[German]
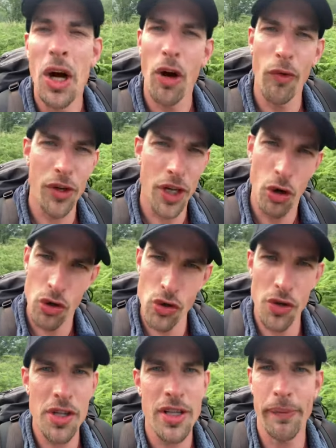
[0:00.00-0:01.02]
Obwohl die auch
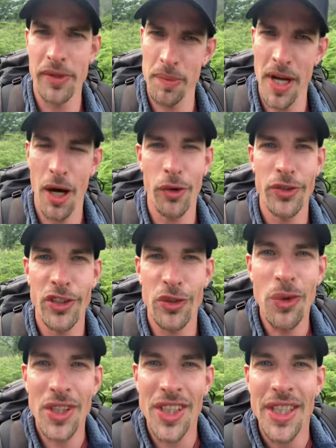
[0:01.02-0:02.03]
schön ist, habe sie mir
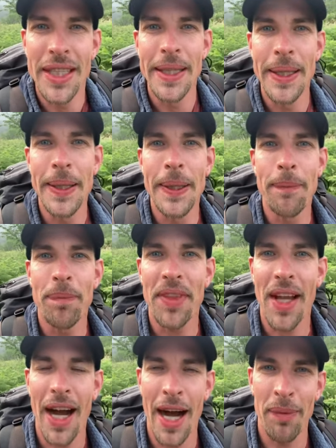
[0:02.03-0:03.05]
ausgesucht.
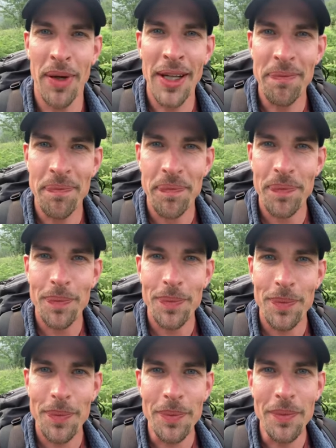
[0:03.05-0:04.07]
Aber
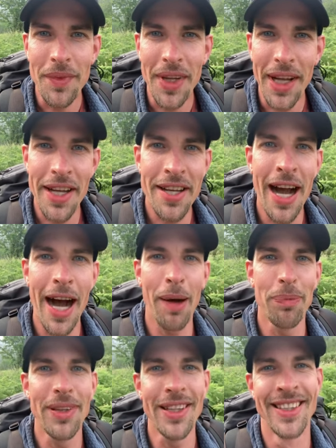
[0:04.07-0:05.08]
ich
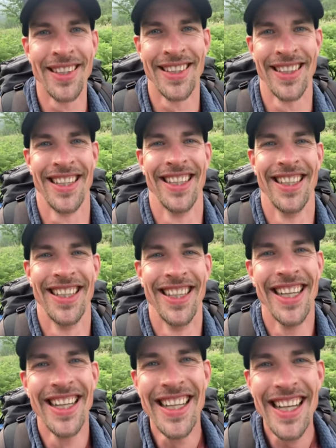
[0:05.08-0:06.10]
habe
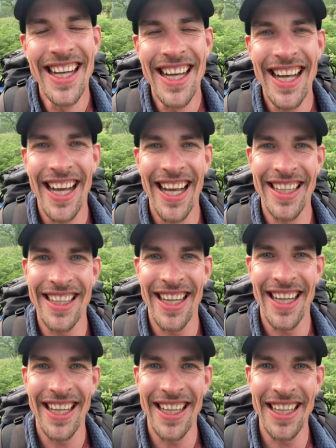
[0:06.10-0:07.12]
in
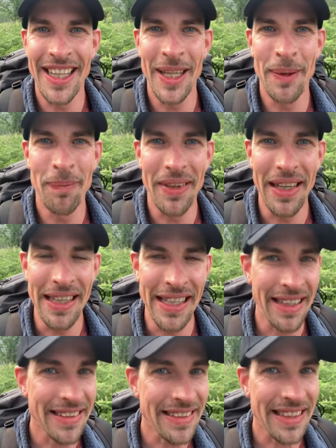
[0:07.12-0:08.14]
der ähm,
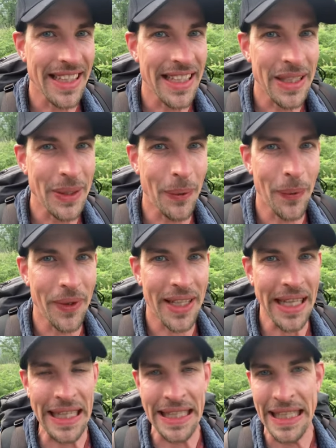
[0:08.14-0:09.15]
letztrigen
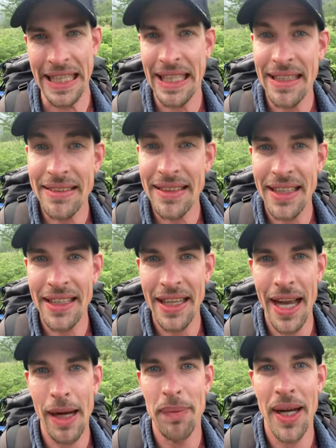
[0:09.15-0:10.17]
oder in der gestrigen
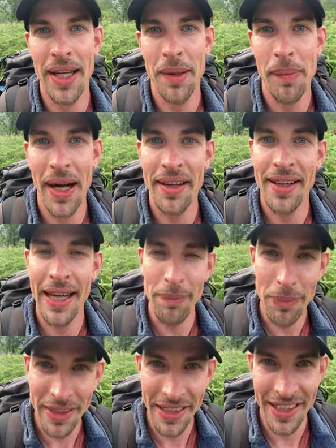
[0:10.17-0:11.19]
Herberge meine
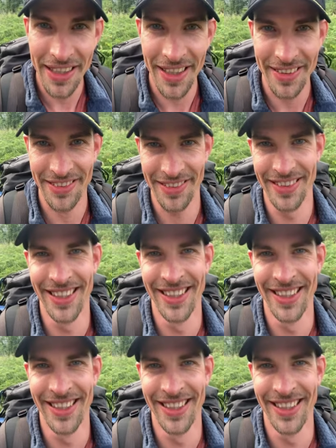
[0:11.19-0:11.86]
Kappe liegen lassen.